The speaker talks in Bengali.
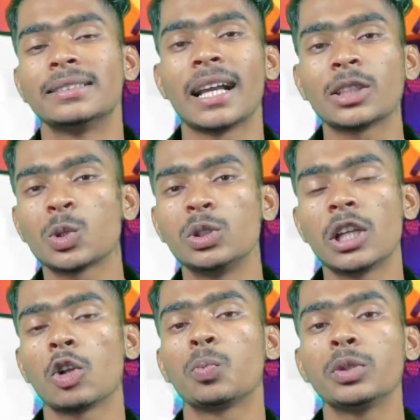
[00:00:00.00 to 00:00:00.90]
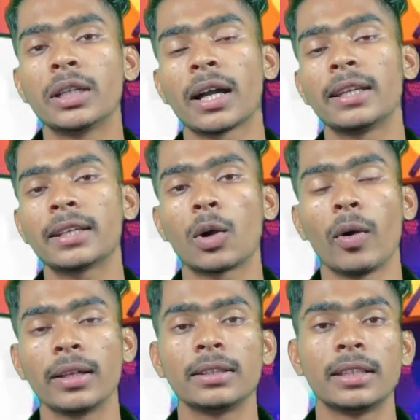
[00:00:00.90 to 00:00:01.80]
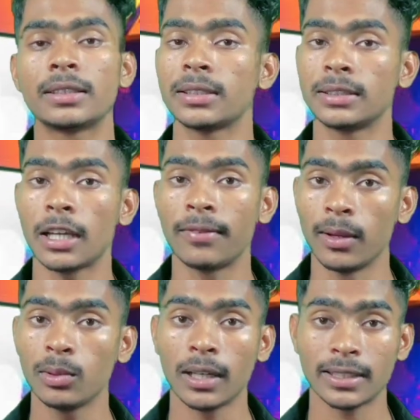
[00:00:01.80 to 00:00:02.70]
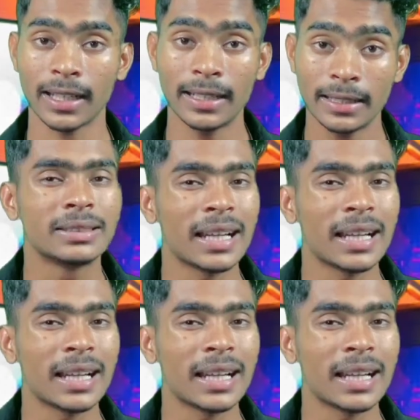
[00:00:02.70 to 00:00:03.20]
চারশো নিরানব্বই এখানে কয়েন দিয়েছে যার ভ্যালু গ্যাস এখানে